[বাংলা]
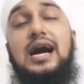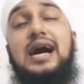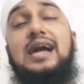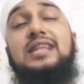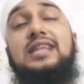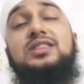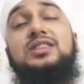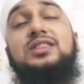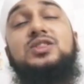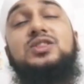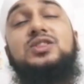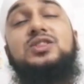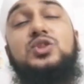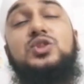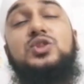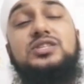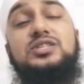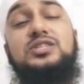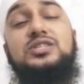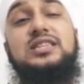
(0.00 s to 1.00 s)

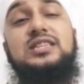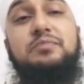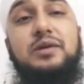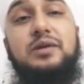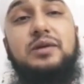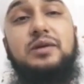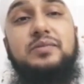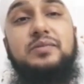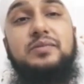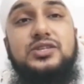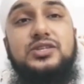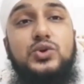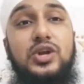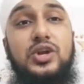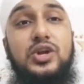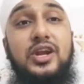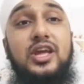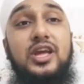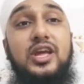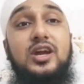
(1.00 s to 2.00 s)
আন্তর্জাতিকভাবে
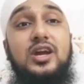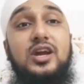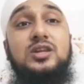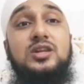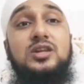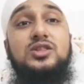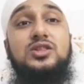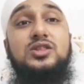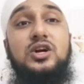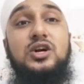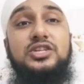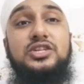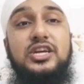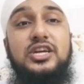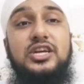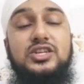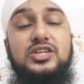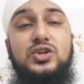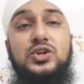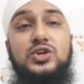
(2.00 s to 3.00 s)
সুন্নিয়ত ধ্বংসের
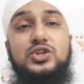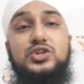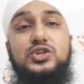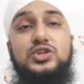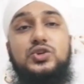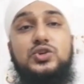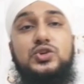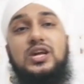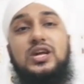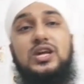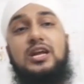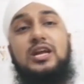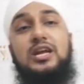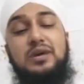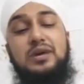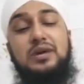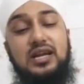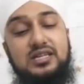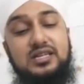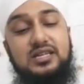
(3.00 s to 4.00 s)
জন্য সোনার
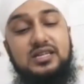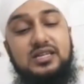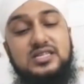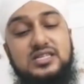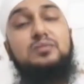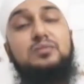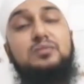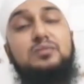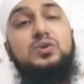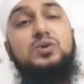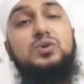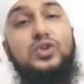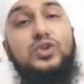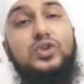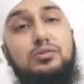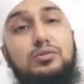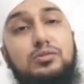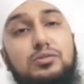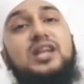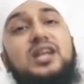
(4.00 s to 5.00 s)
বাংলাদেশে
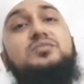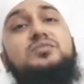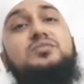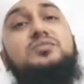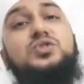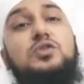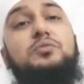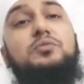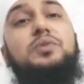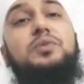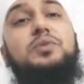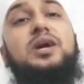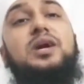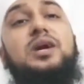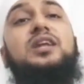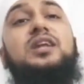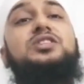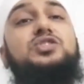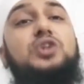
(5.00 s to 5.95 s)
মুসলমানে মুসলমানে